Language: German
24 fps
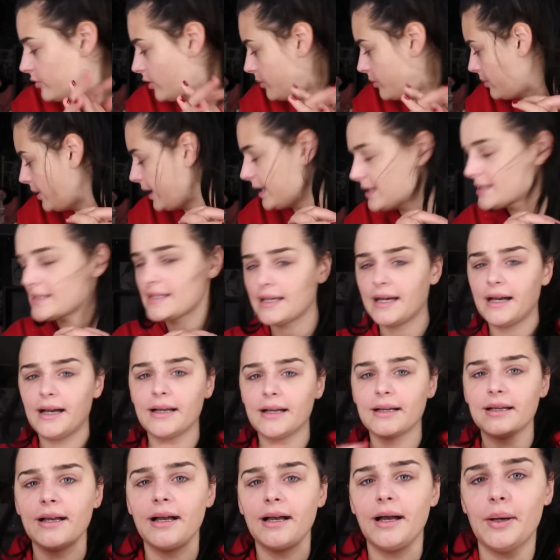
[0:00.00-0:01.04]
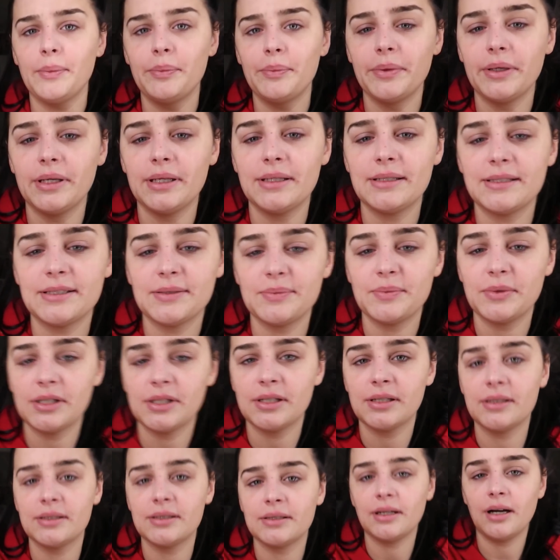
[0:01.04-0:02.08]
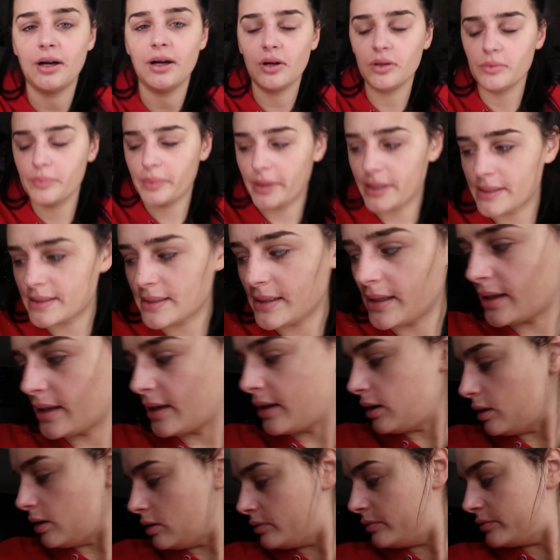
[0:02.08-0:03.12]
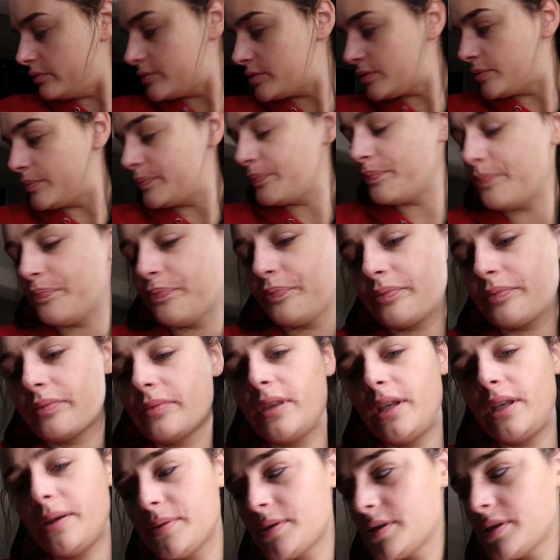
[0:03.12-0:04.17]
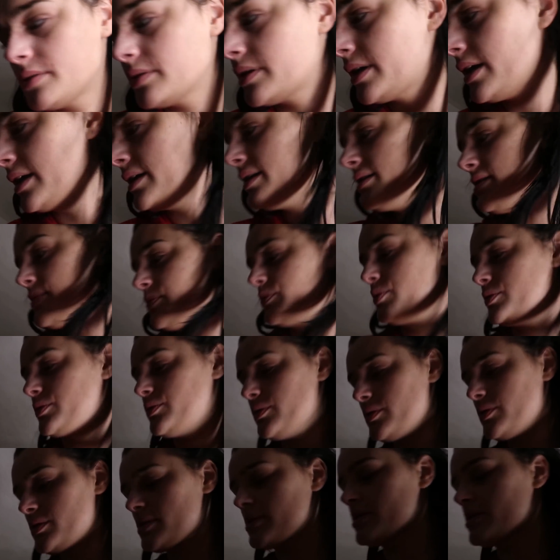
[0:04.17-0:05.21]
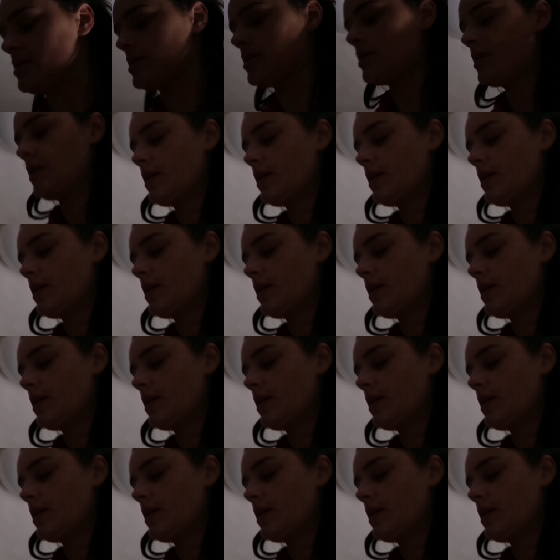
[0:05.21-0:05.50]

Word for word: vor ein paar Tagen habe ich mir Augenpads gekauft. Die habe ich noch gar nicht benutzt.